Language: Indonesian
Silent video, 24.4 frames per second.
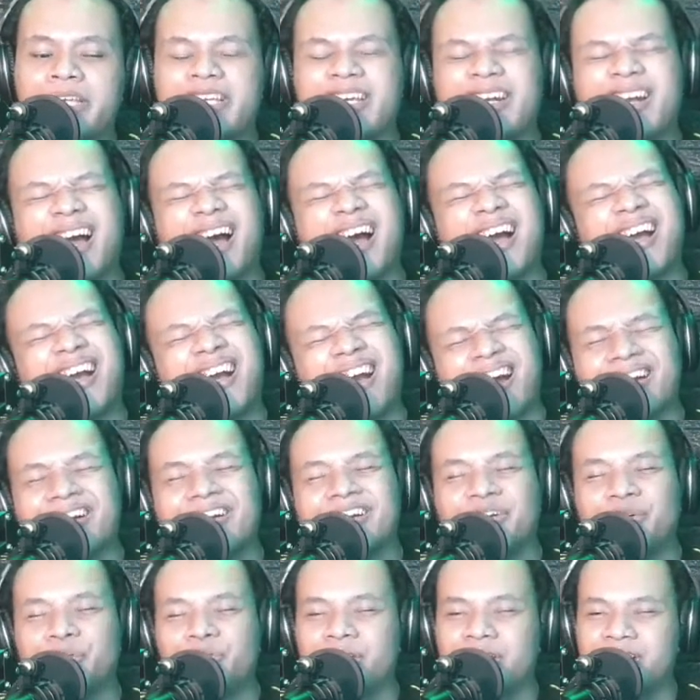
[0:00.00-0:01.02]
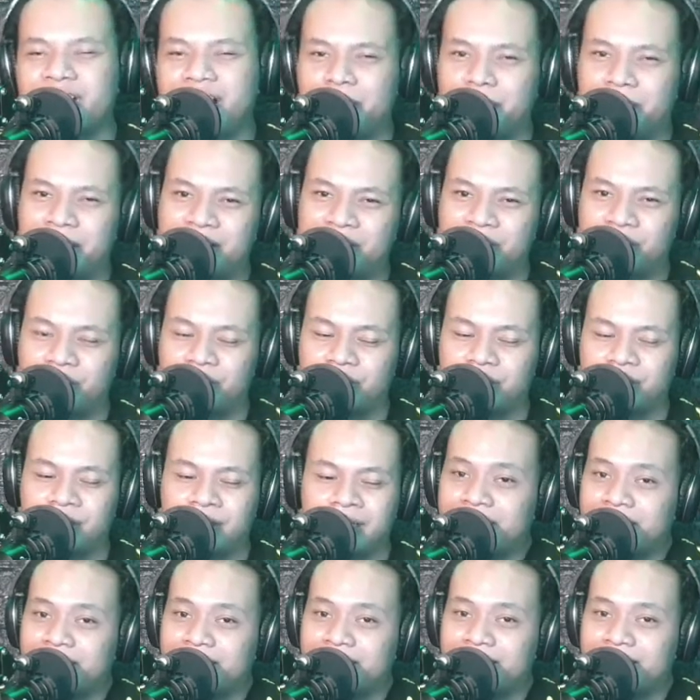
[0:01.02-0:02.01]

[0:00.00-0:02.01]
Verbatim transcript: menyenangkan di hutan Amazon.